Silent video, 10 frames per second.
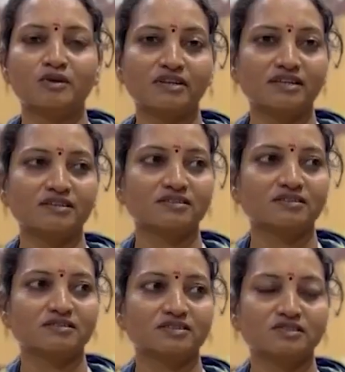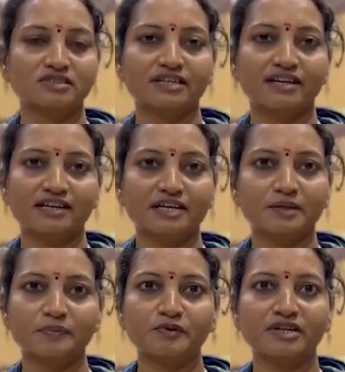మార్నింగ్ డ్యూటీకి
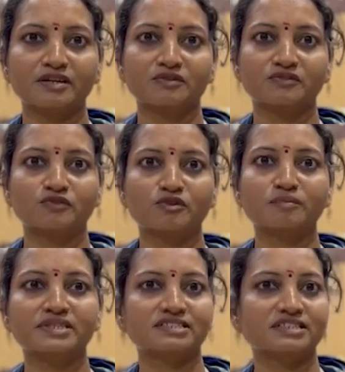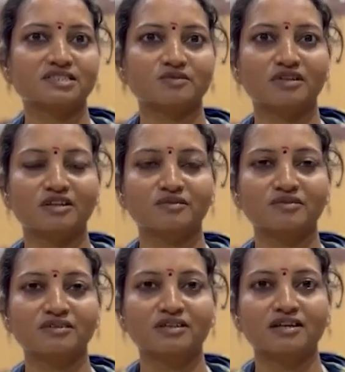వెళ్ళేటప్పుడు నేను ఫోన్ మిస్ చేసుకున్నాను
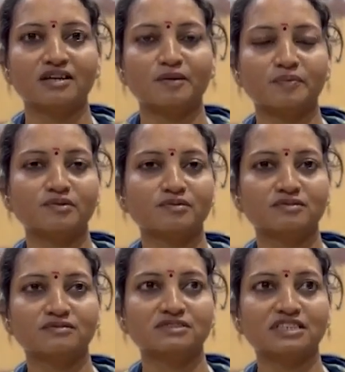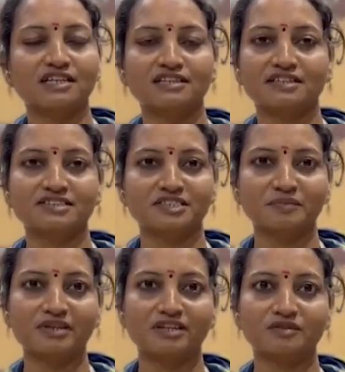అప్పుడు చాలా
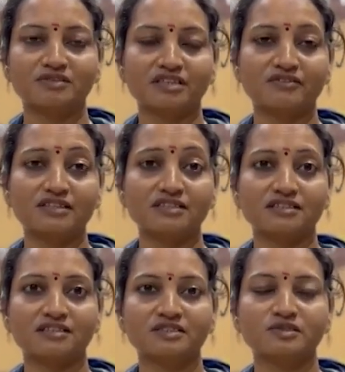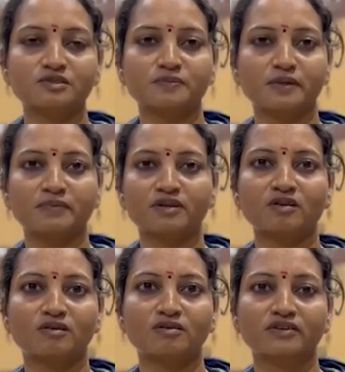టెన్షన్ పడ్డాను తర్వాత న్యూస్
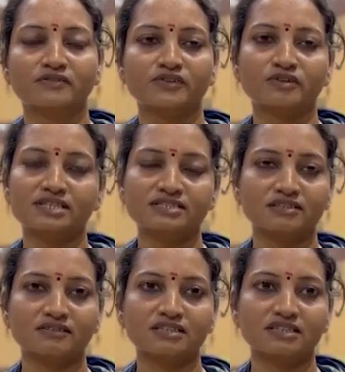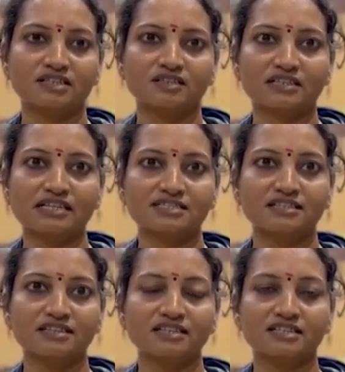పేపర్లో ఫ్యూ డేస్ తర్వాత నాకు
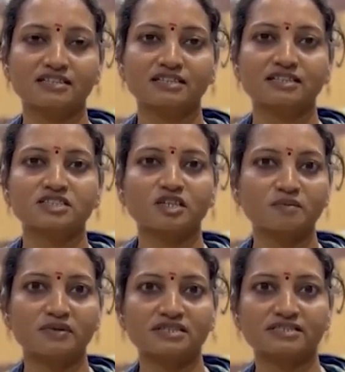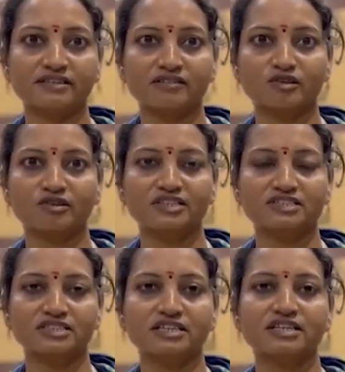తెలిసింది చాట్బాట్ సేవల
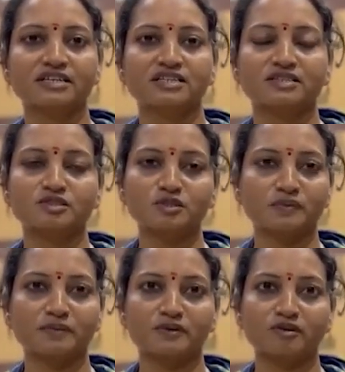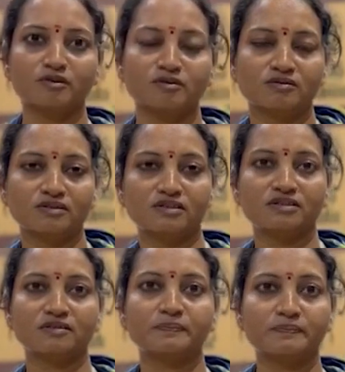గురించి న్యూస్ పేపర్లో
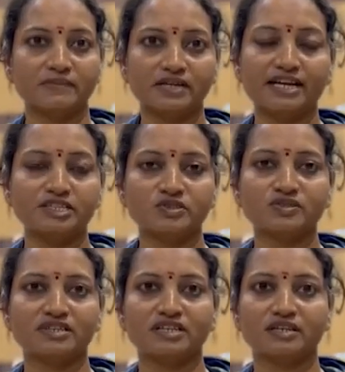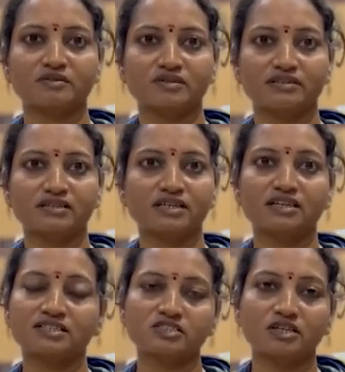యాడ్ చూసాను నేను
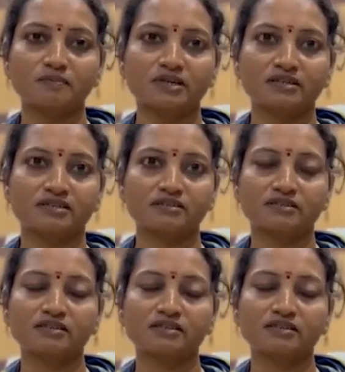ఏదైనా చాట్బాట్